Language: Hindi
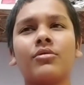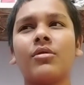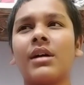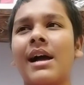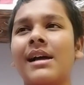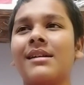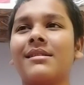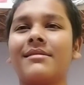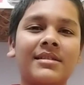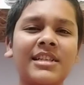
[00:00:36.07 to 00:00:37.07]
तो
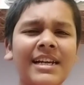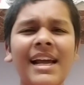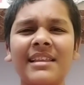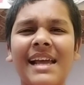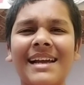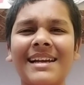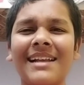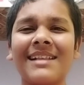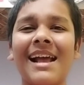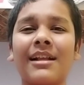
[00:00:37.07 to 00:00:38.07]
गाइज चलिए देख
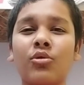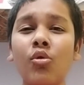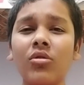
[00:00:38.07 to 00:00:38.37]
लेते हैं